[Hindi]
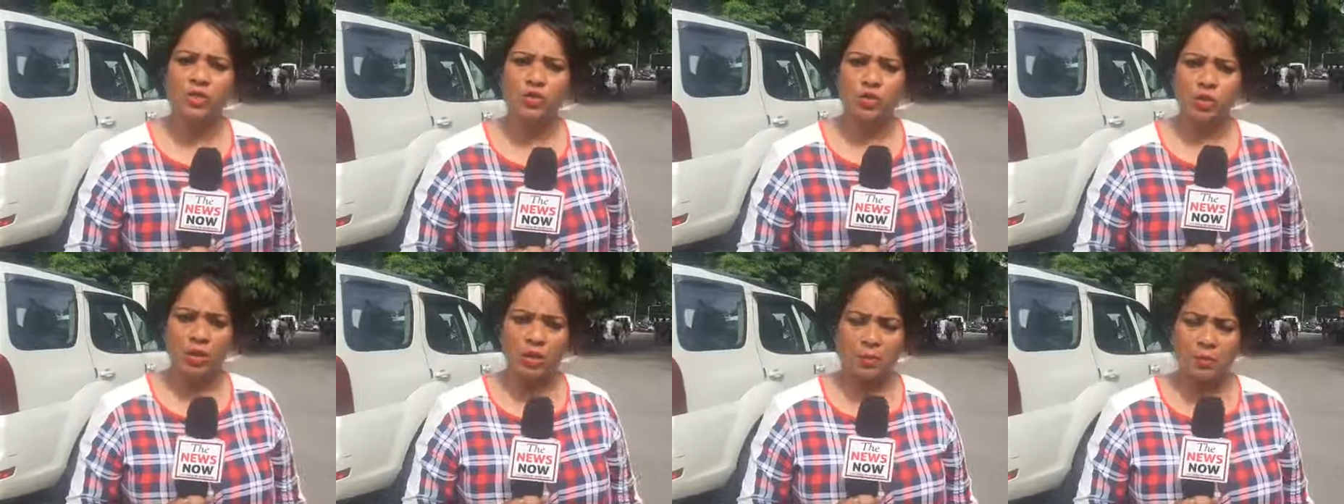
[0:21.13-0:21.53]

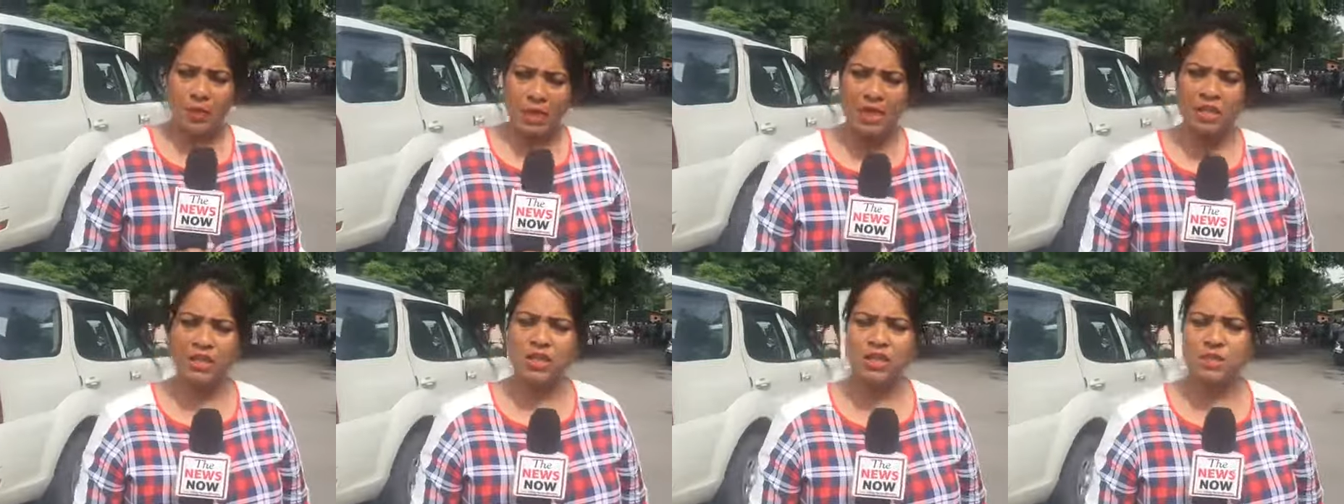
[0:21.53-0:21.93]
जो कि
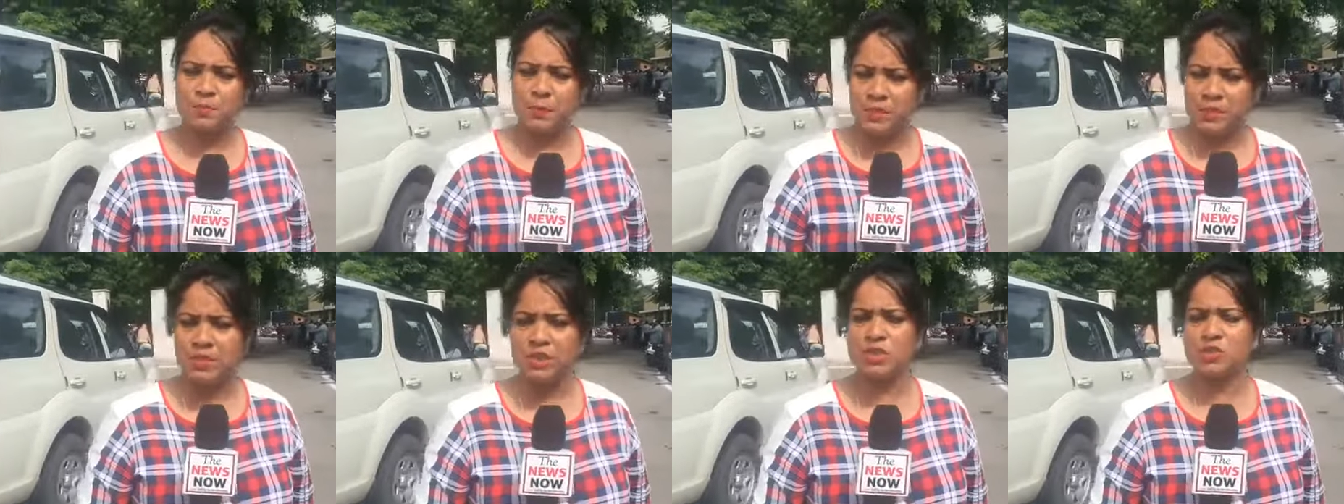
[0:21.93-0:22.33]
ब्रेन के
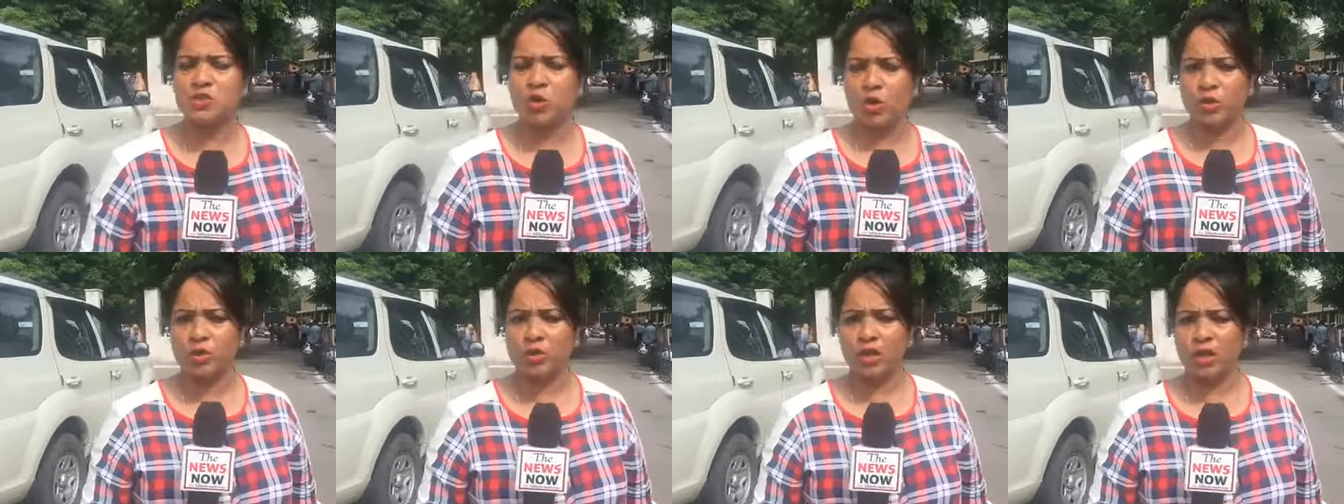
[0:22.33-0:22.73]
स्पेशलिस्ट
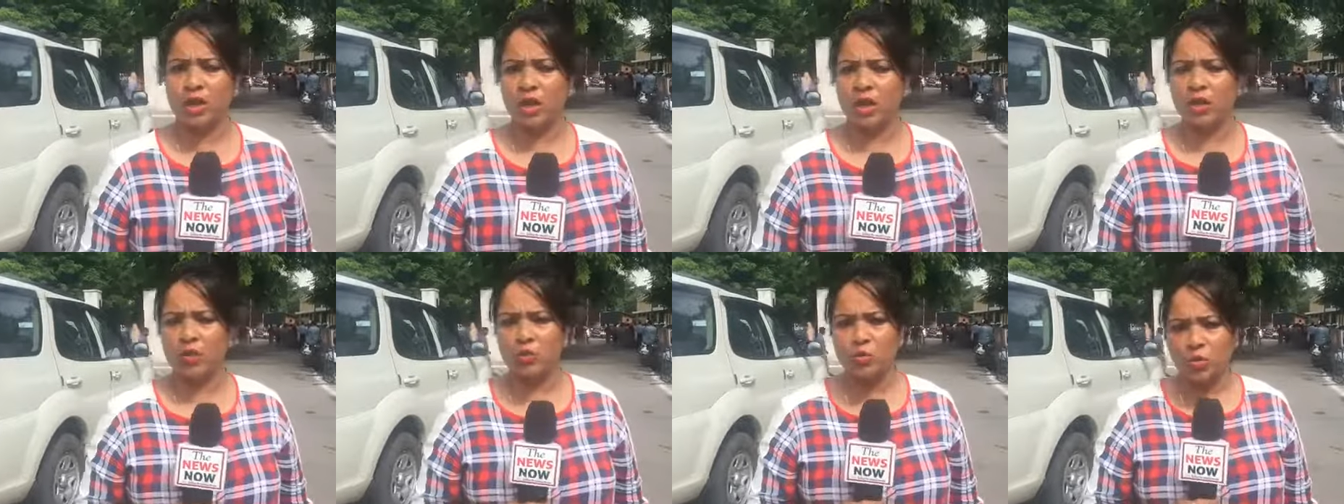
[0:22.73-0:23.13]
डॉक्टर
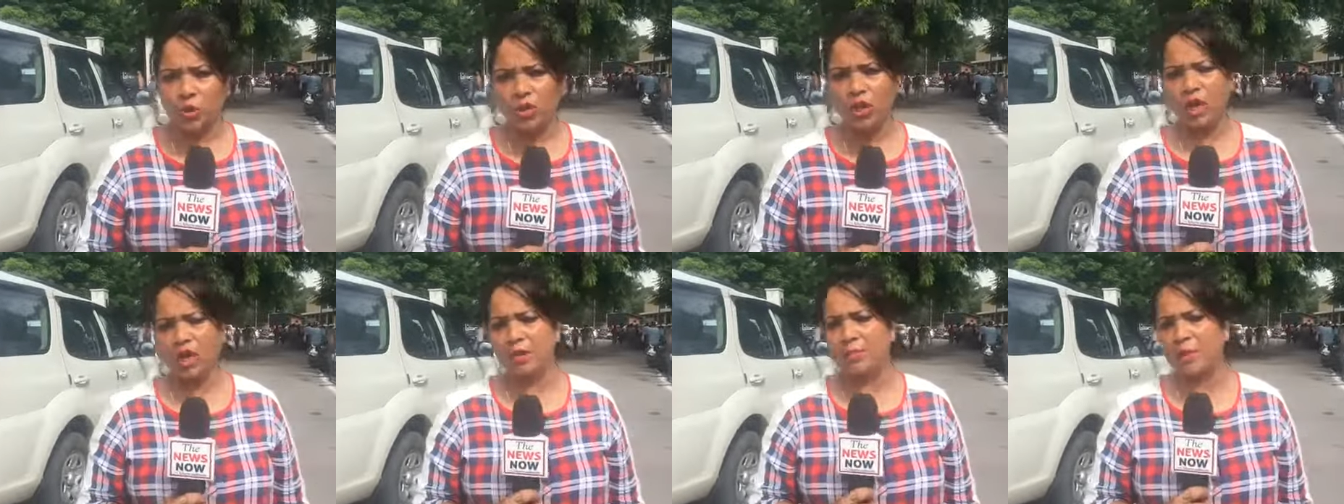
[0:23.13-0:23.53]
हैं
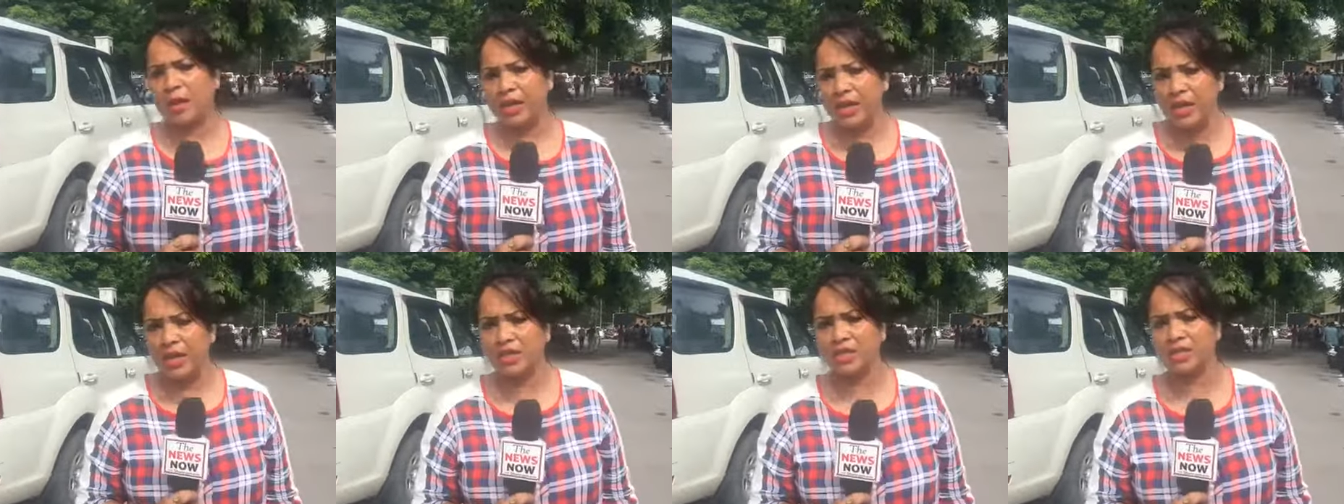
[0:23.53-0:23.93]
उन्होंने एक
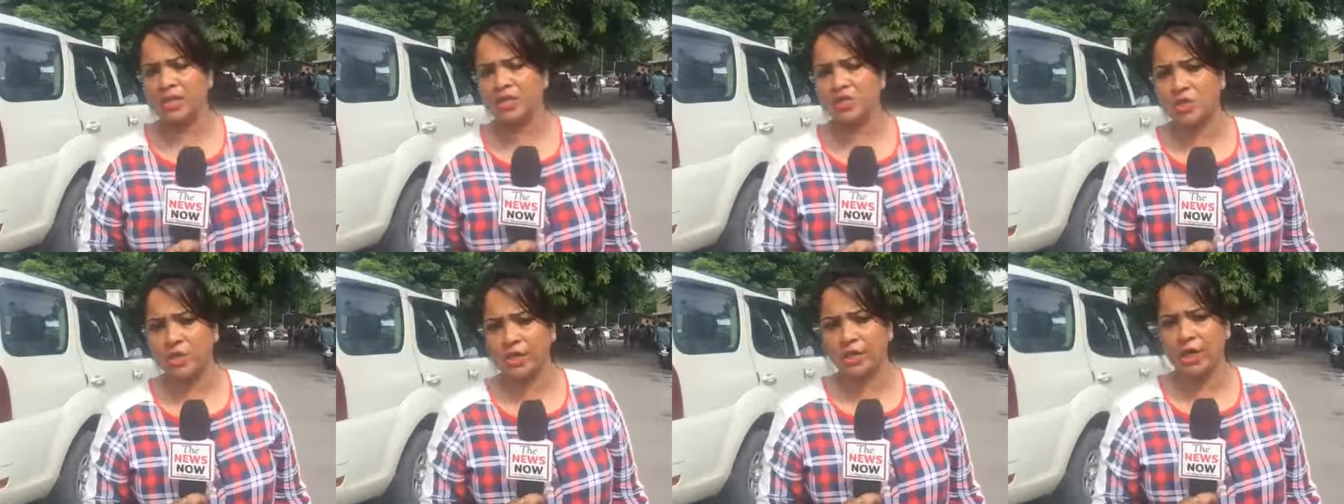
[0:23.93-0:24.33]
महिला के साथ
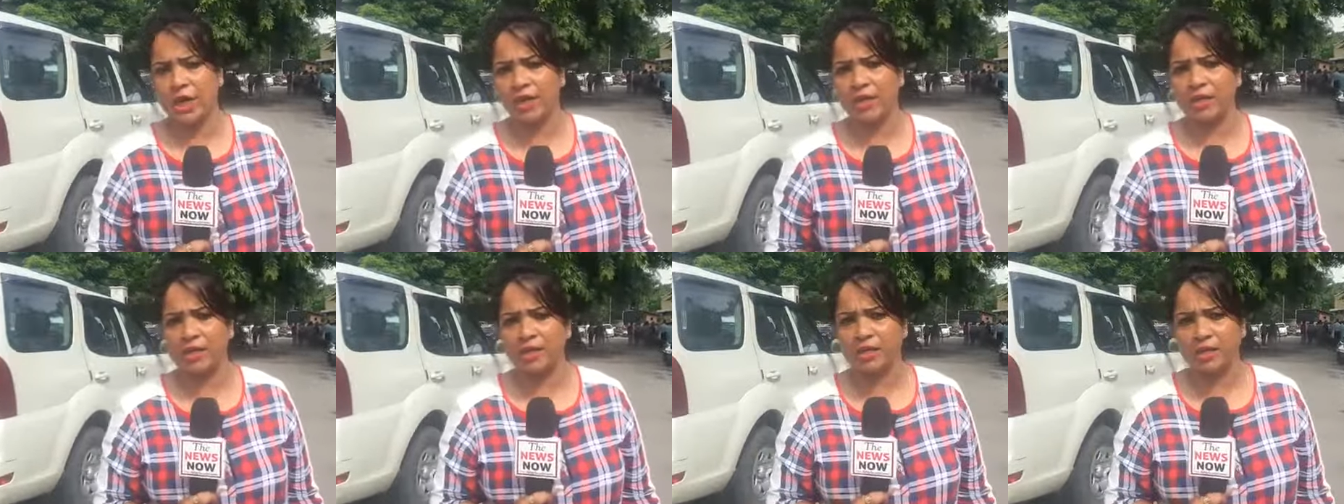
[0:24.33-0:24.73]

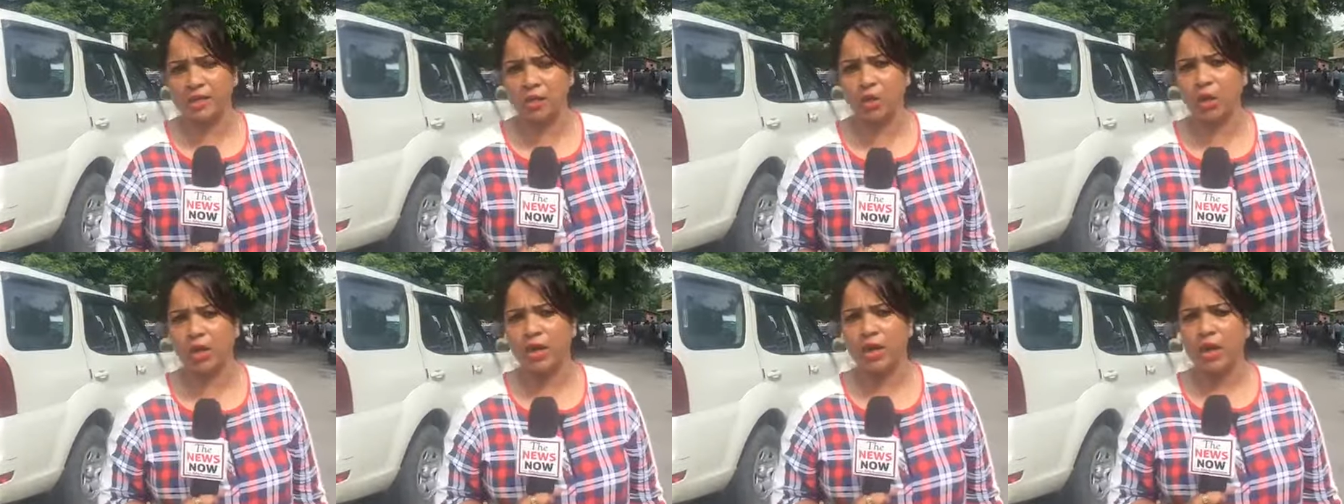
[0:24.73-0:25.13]
छेड़खानी की
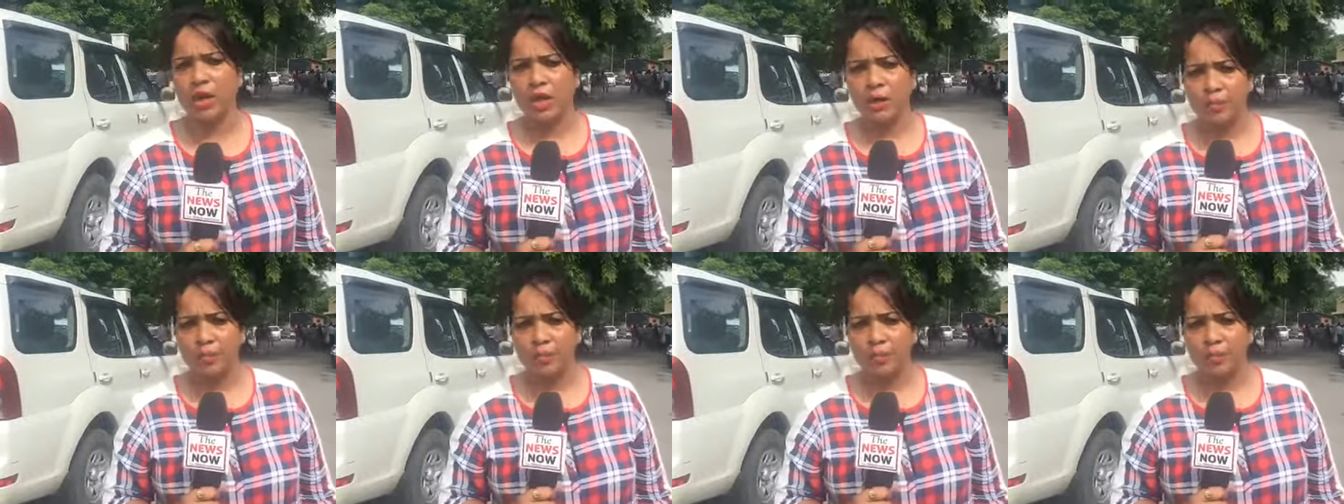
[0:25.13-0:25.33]
और